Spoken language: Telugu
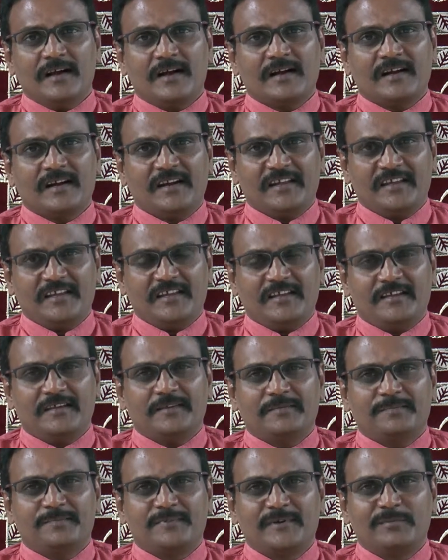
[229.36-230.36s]
అక్కడికి
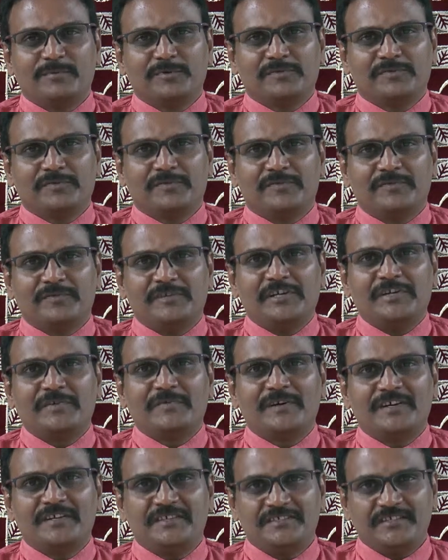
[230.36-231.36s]
ప్రభుత్వం
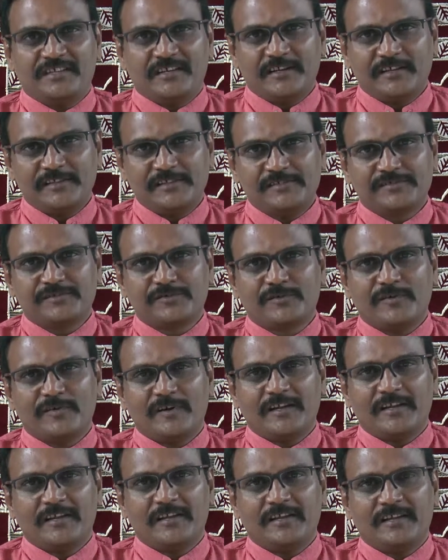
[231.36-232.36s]
ఎటువంటి చర్యలు
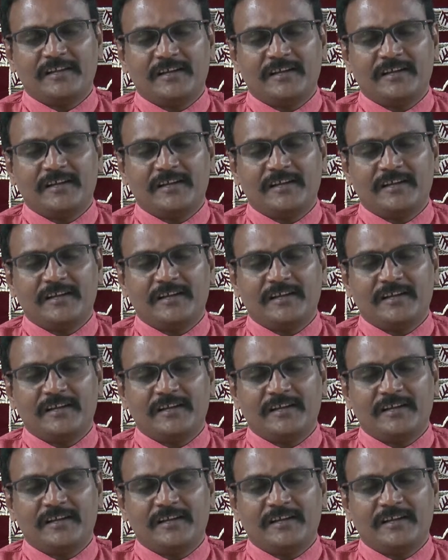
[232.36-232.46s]
తీసుకోవాలి